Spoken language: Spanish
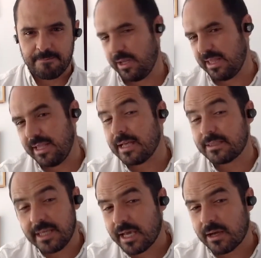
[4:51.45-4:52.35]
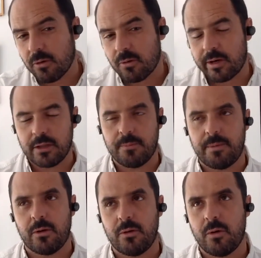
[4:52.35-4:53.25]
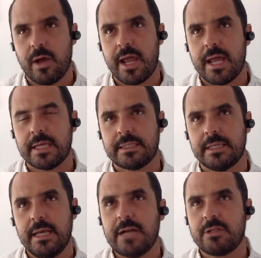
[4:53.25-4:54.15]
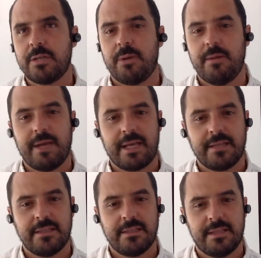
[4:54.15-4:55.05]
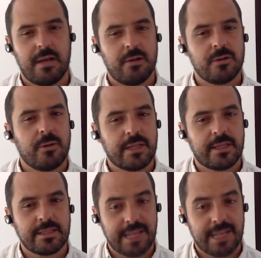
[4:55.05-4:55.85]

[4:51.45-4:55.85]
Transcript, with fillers: que hoy en día sigue ocurriendo, pero no es, ya no es el problema que existía en los 90,